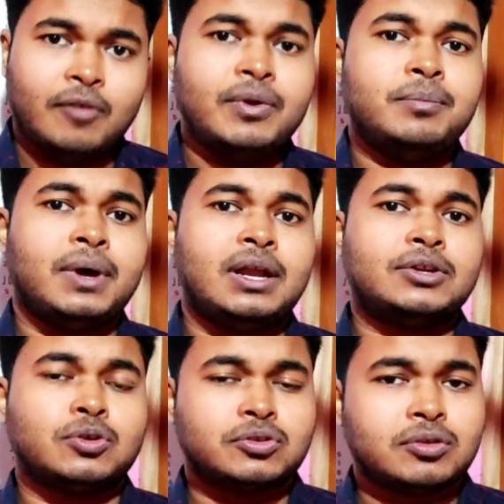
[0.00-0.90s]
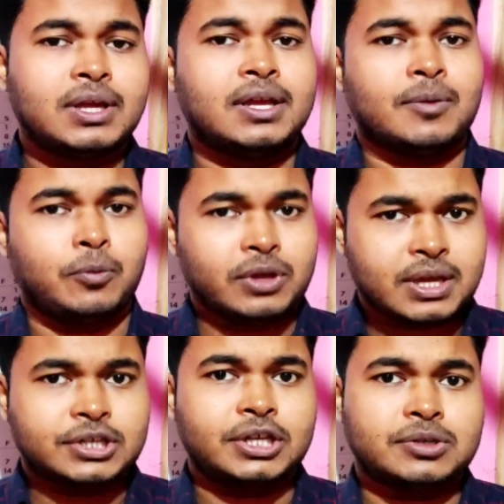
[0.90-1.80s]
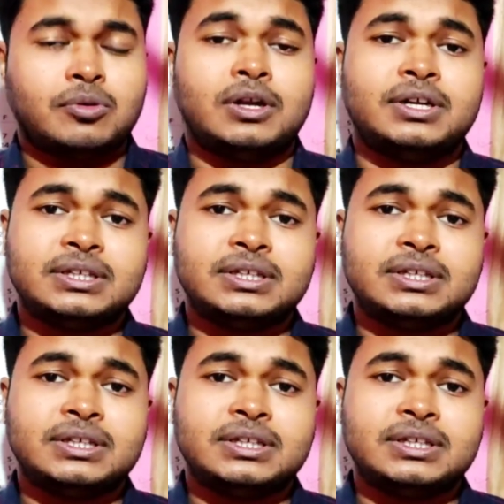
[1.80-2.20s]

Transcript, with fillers: নভেম্বরের সতেরো তারিখ তারিখে পরীক্ষা শেষ করে